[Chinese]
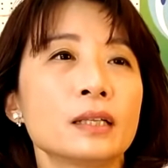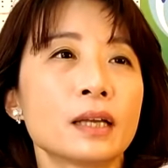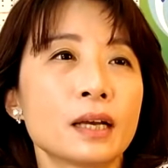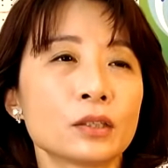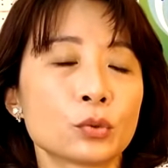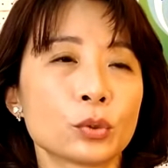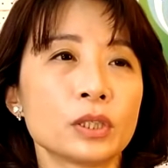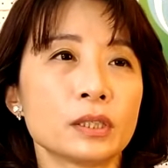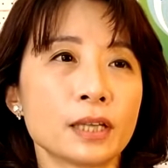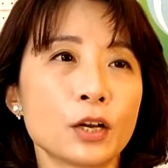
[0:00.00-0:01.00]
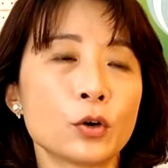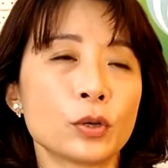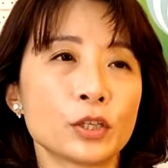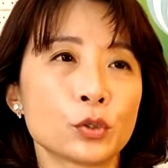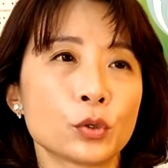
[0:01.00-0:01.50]
那所以他后
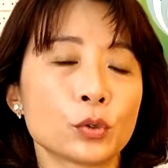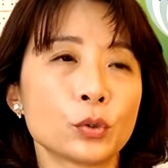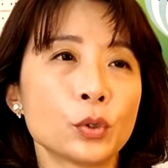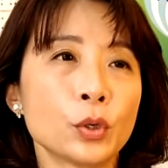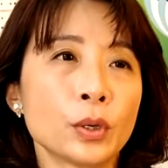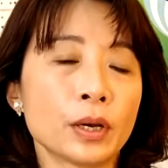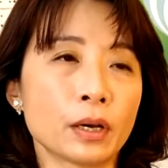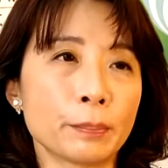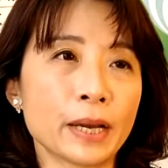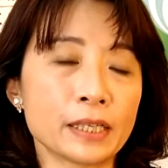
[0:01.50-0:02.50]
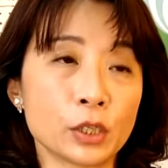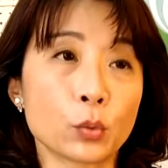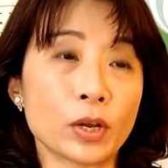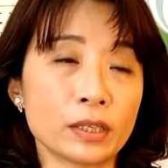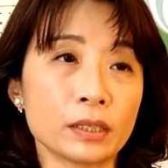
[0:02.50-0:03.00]
来就啊把一些
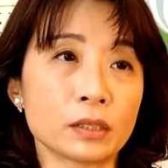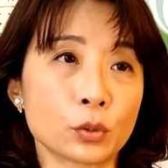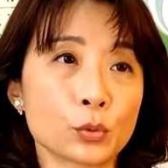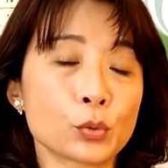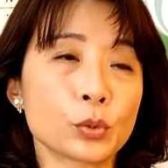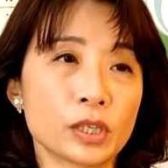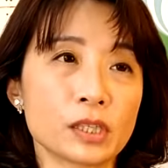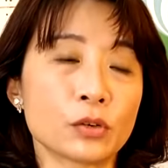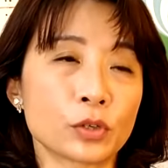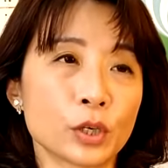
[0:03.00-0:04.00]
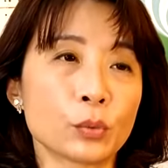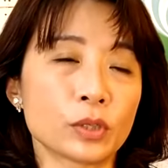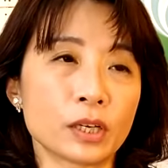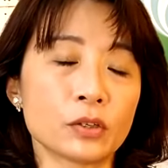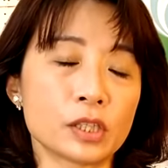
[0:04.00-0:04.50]
管理的工作也交给我，然